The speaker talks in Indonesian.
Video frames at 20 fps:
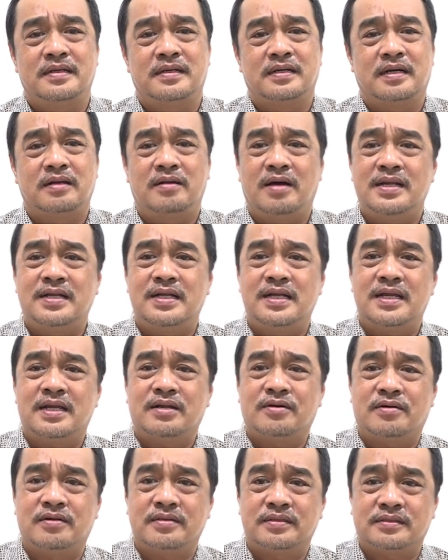Kalau Anda
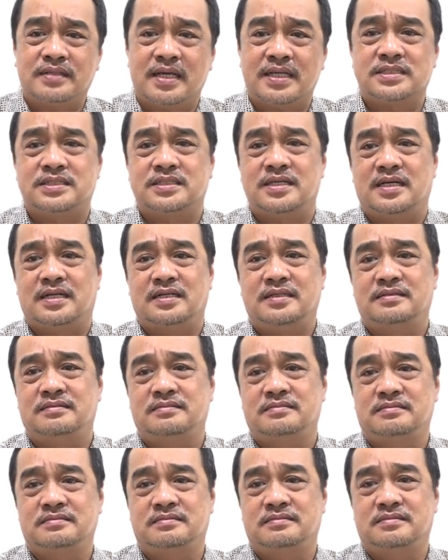lihat konteksnya,
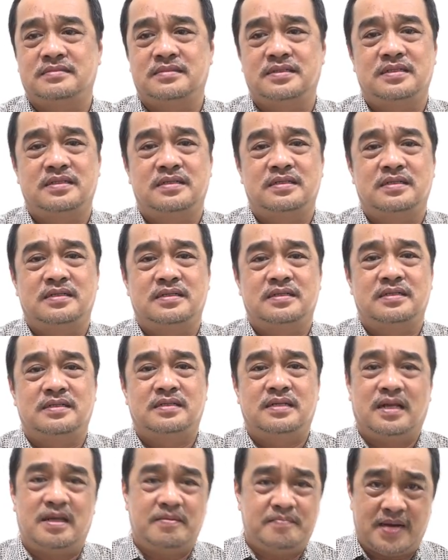
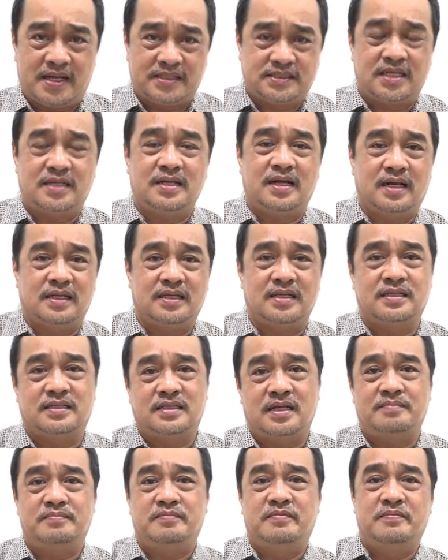dari bacaan
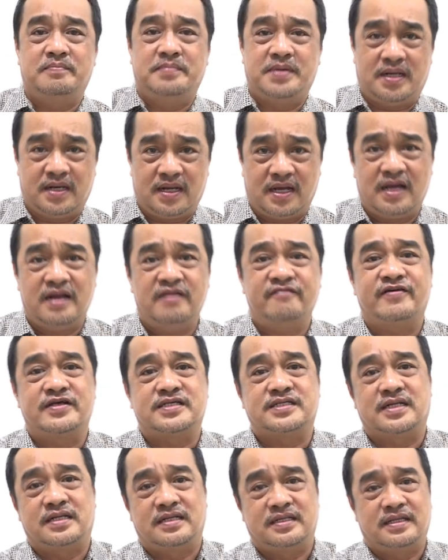Alkitab bilangan
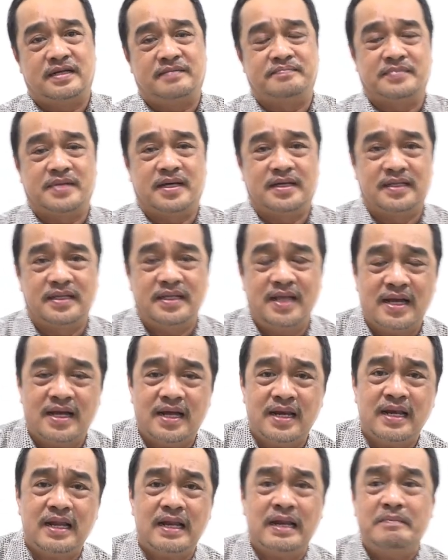pasal 6 tadi
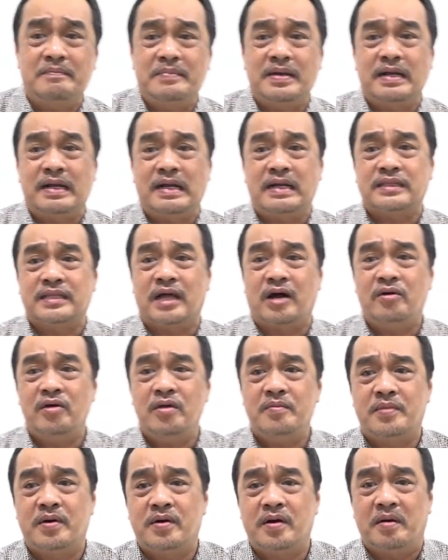akan Anda
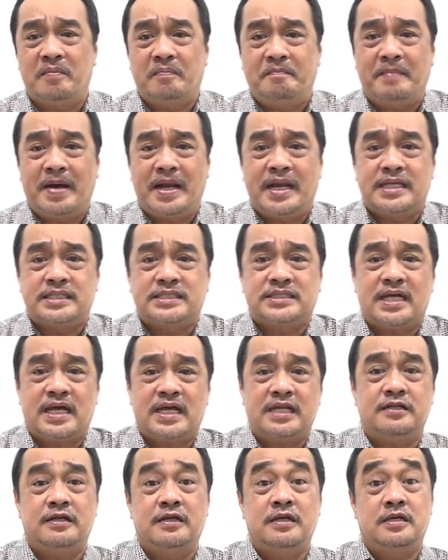mengetahui bahwa pada
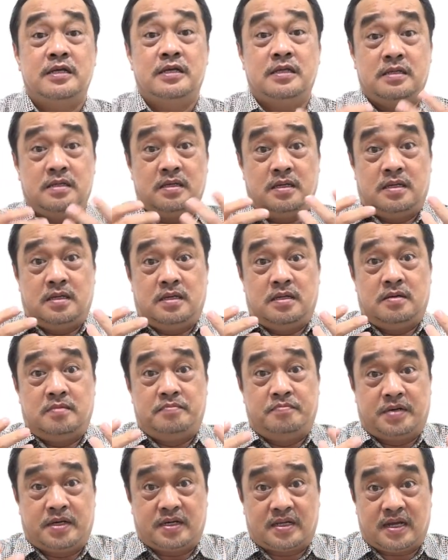saat
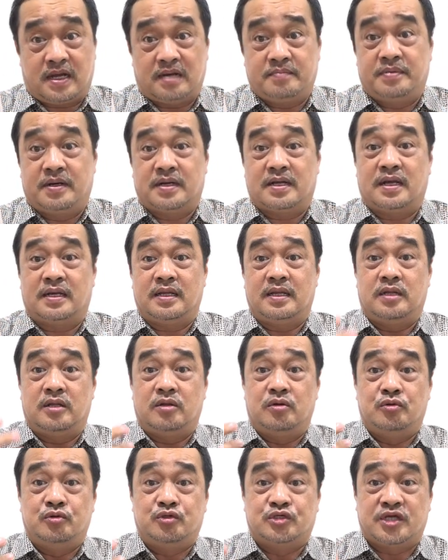berkat-berkat
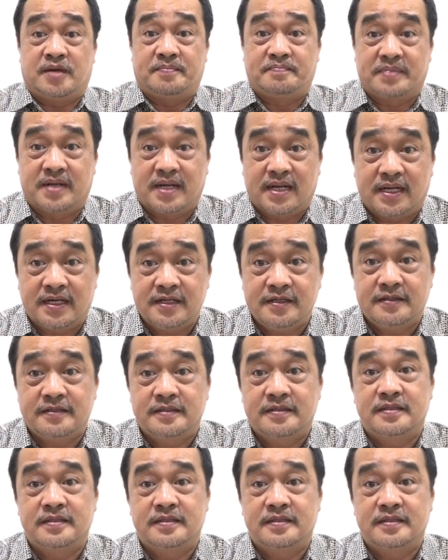ini diucapkan